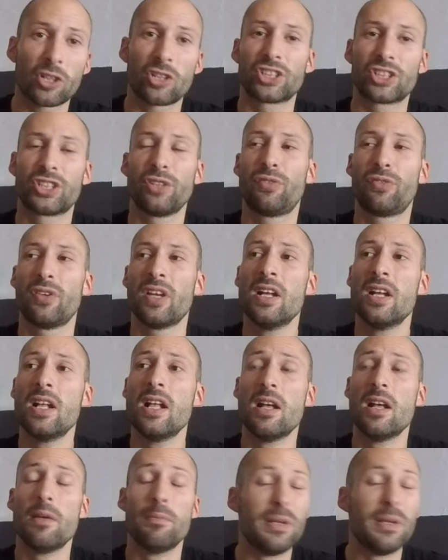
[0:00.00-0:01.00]
j'ai fait
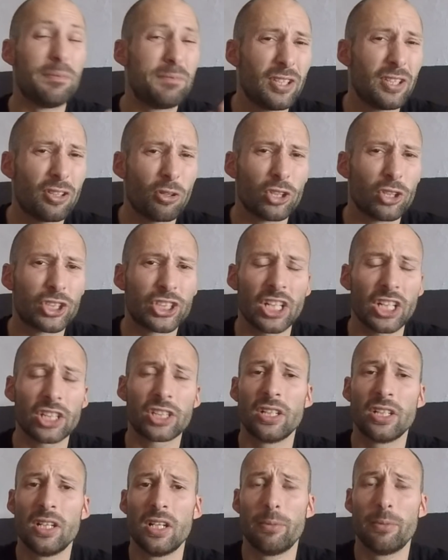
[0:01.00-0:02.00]
mes petites
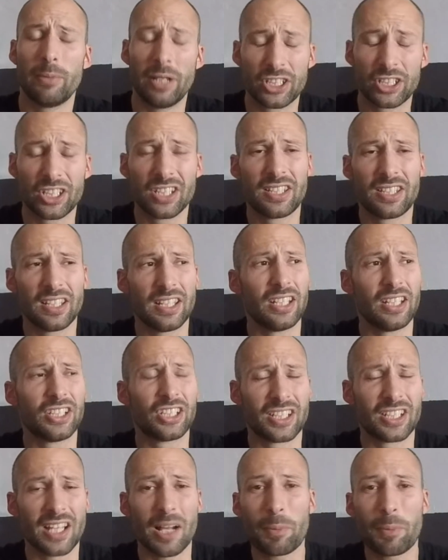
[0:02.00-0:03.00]
recherches, ben, j'étais,
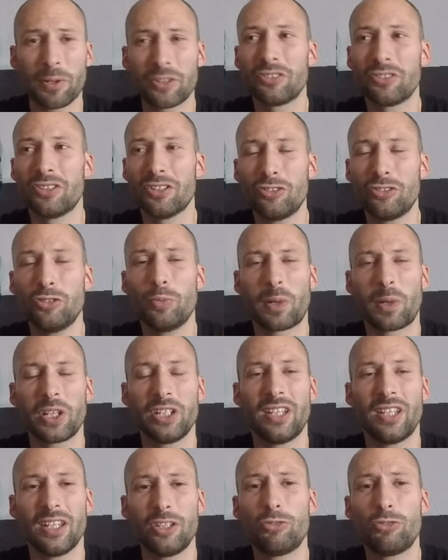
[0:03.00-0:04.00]
j'étais impressionné du prix
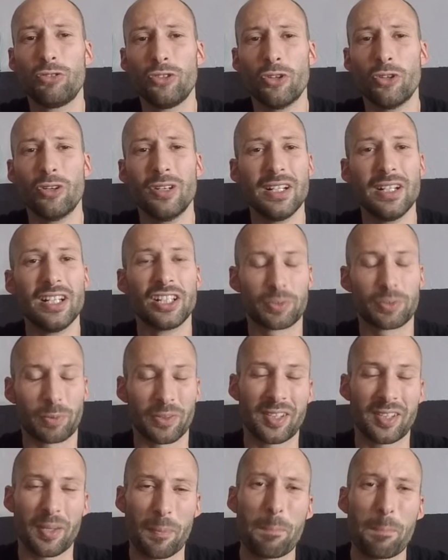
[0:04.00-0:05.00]
des tuyaux. Je
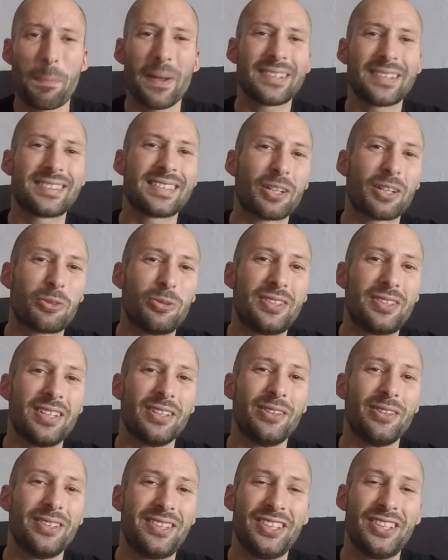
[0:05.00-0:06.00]
pensais pas que ça coûtait
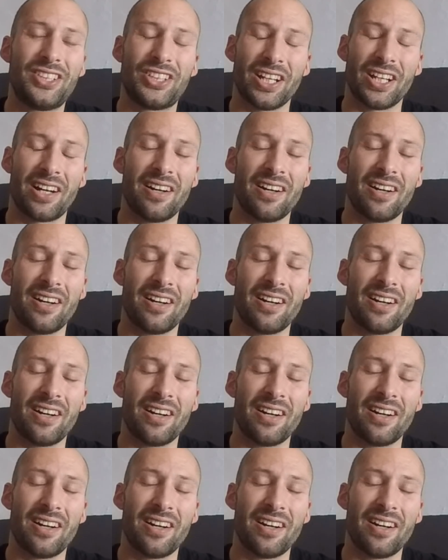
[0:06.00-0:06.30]
aussi cher.